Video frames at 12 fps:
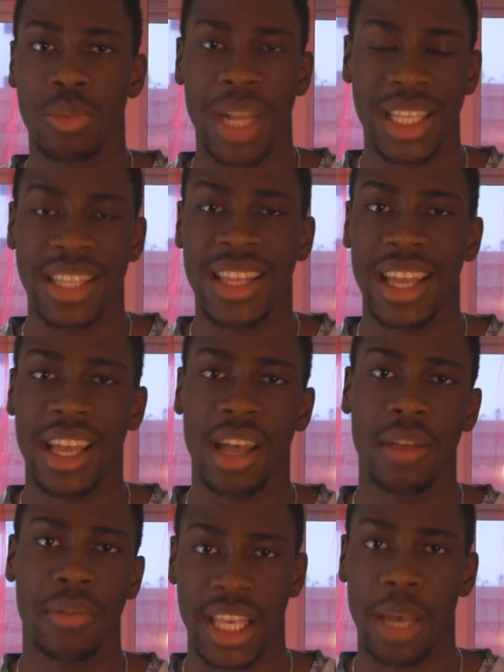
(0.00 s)
d'une maladie très
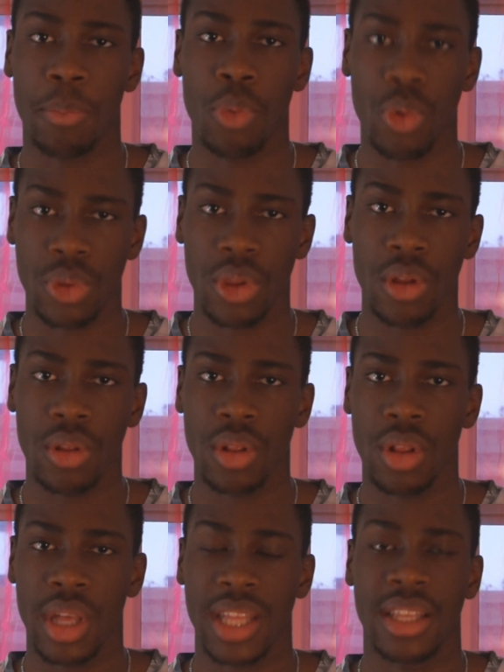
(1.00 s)
grave, qui a pourtant
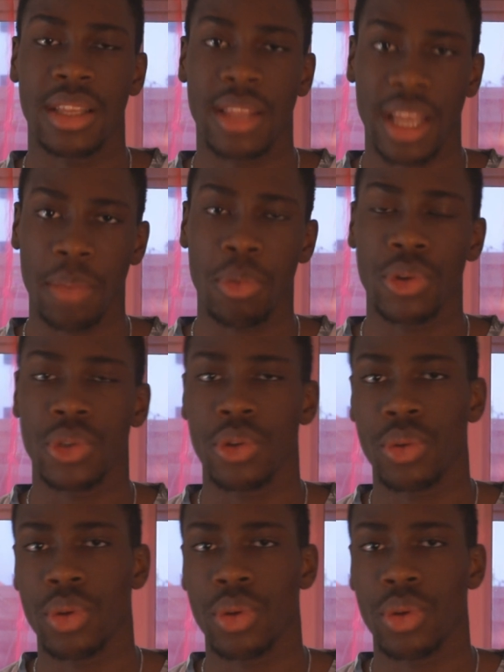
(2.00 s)
était très proche de